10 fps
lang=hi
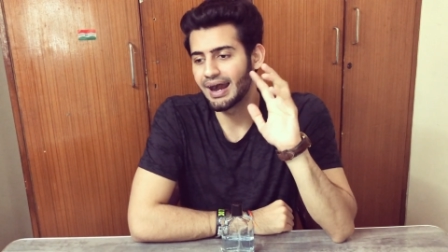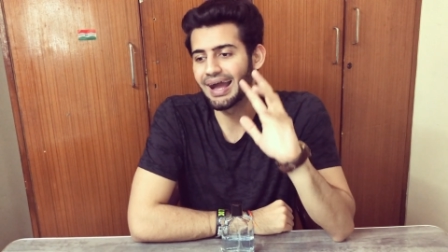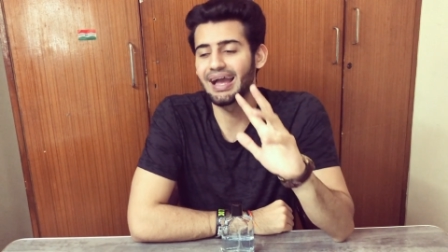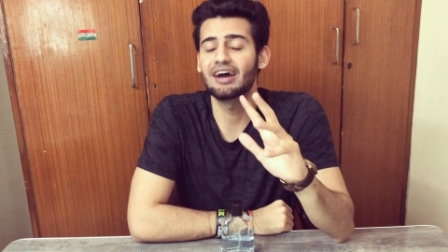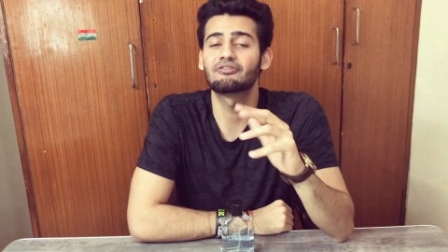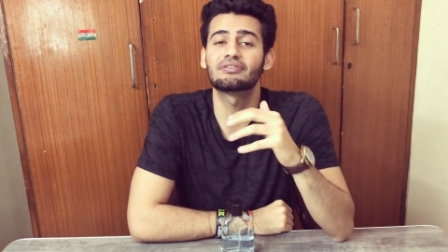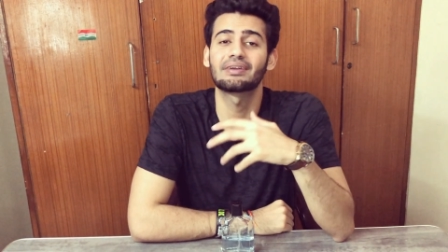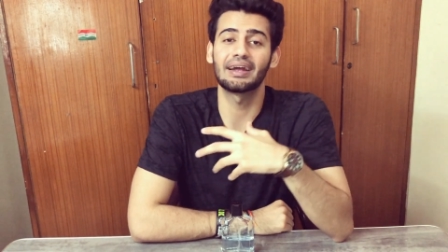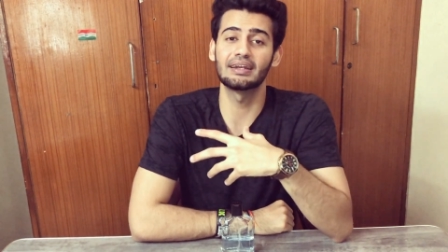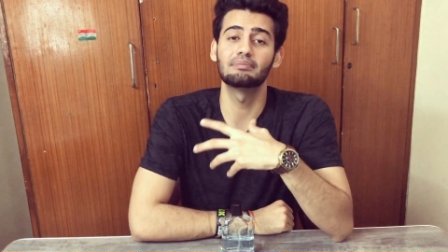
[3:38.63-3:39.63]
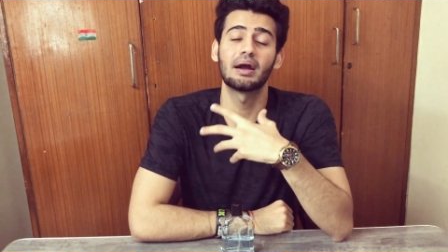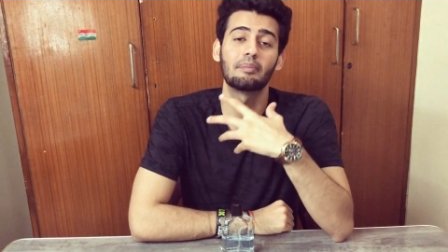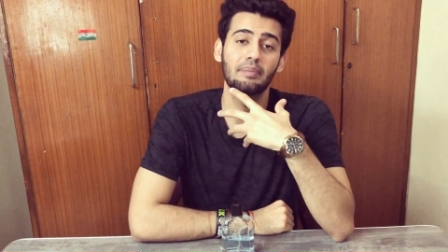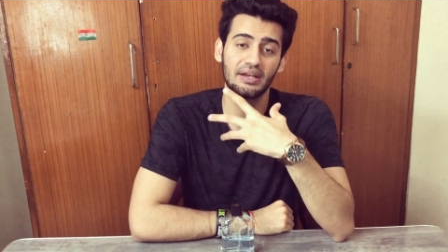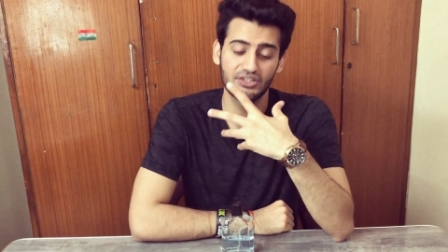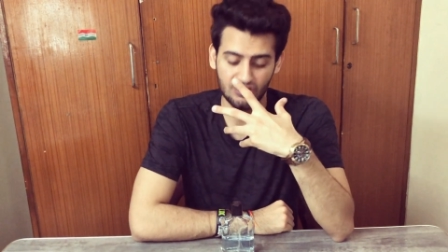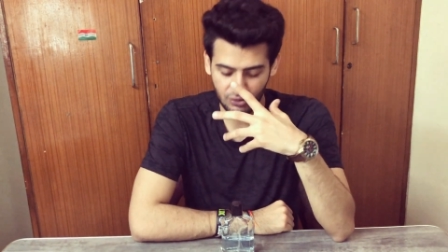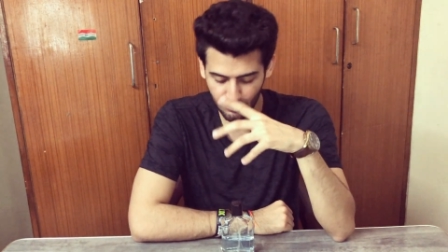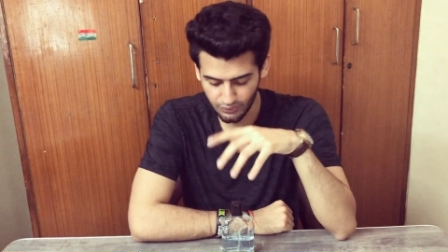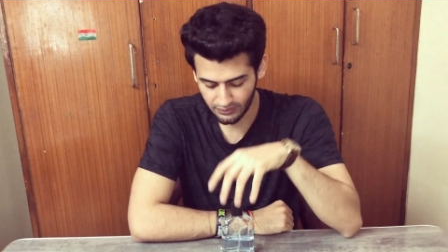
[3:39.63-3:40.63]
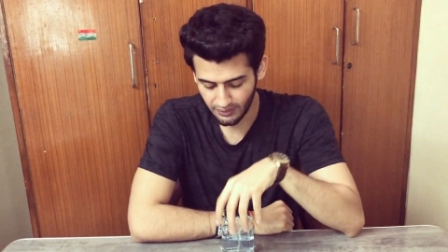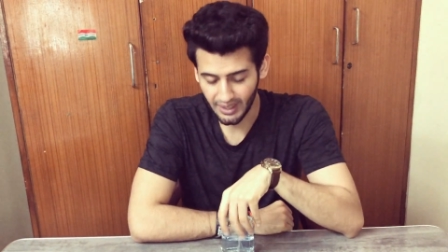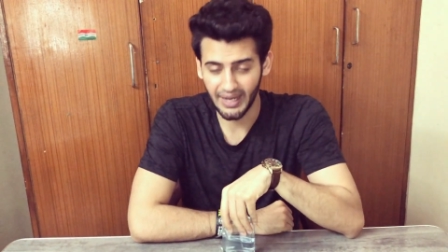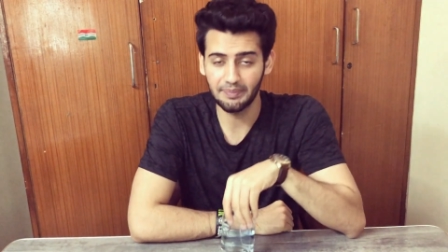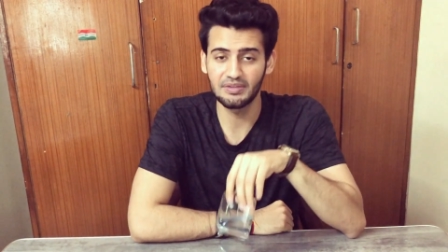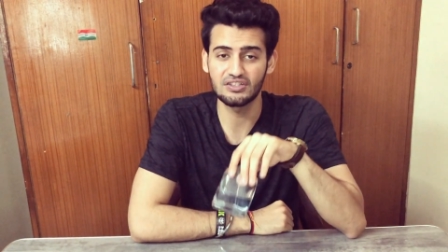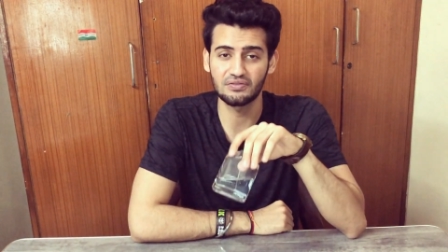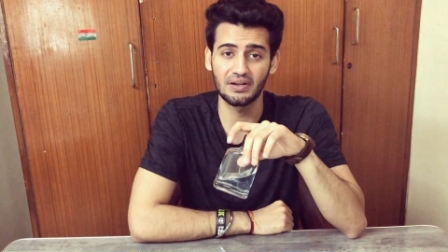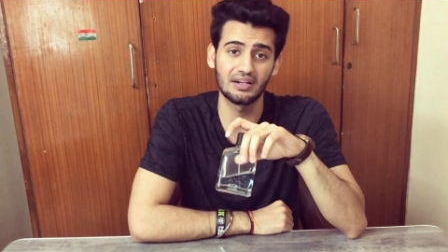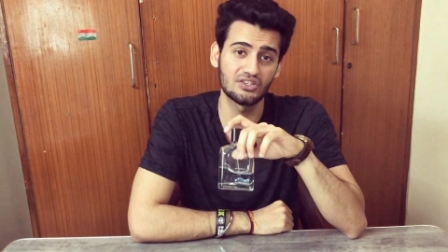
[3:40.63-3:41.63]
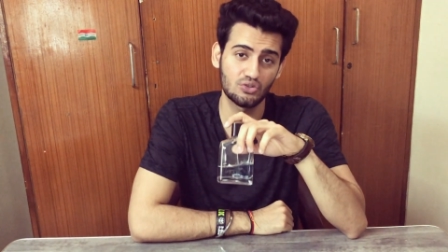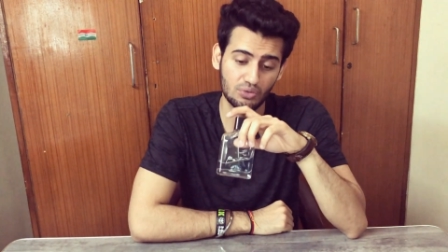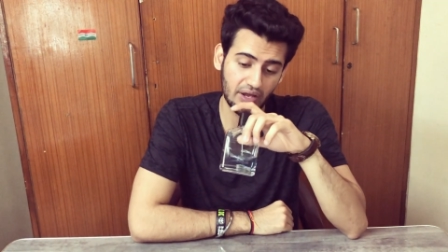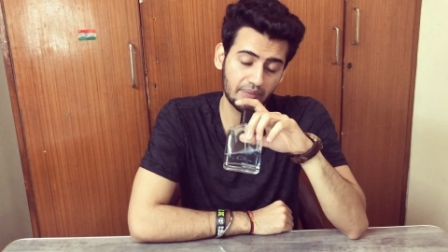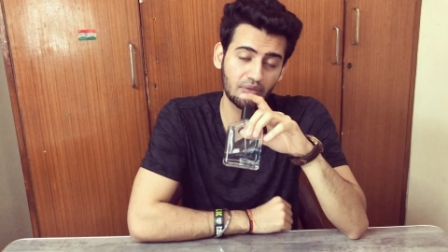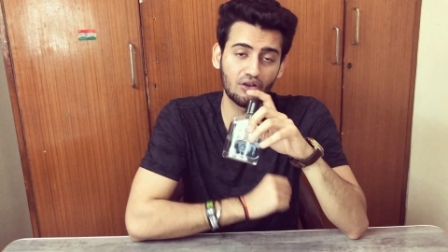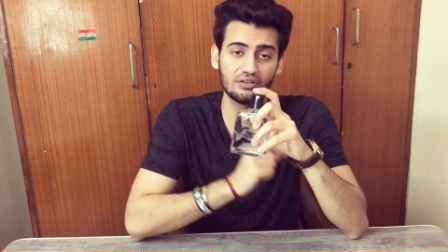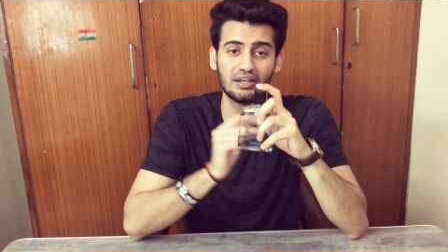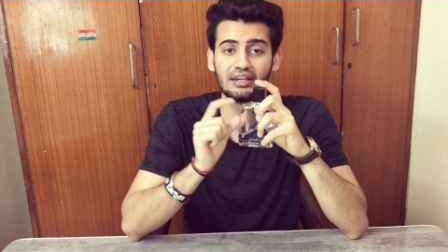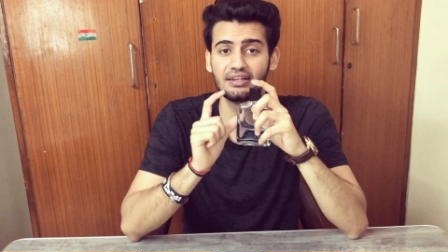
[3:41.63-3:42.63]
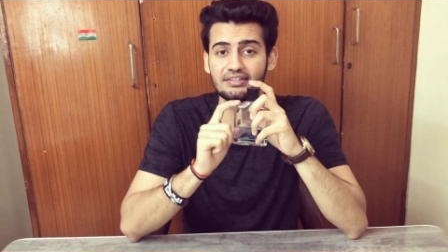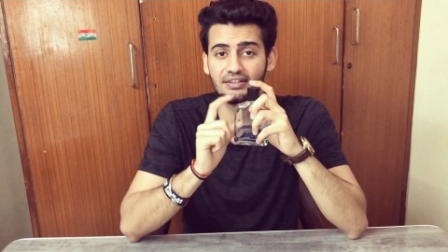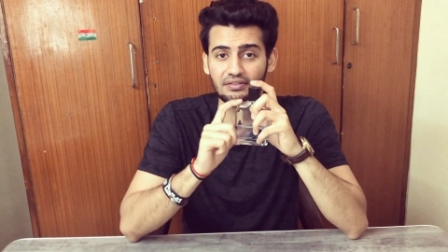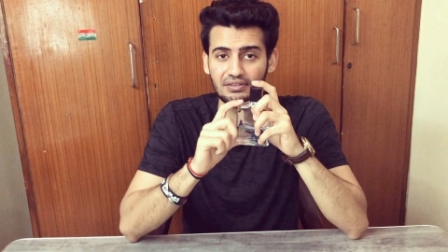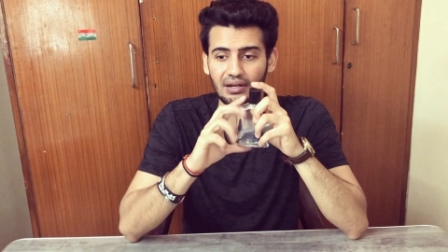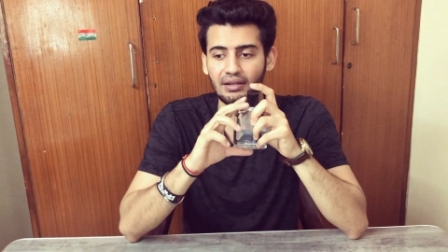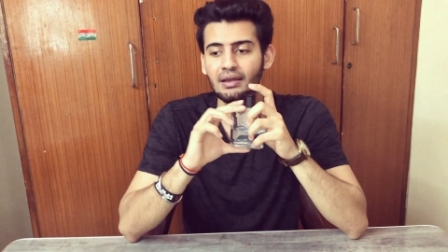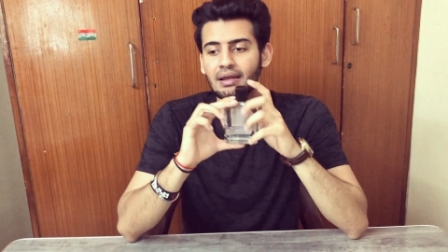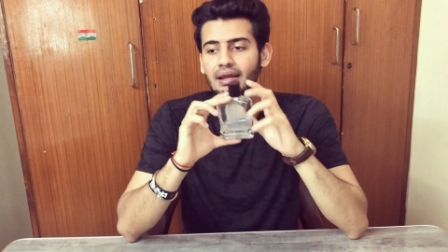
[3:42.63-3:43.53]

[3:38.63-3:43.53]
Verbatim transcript: आई हैव ट्राइड माई बेस्ट टू हाइप दिस फ्रेग्रेंस टू डेथ बिकॉज इट डिजर्व दैट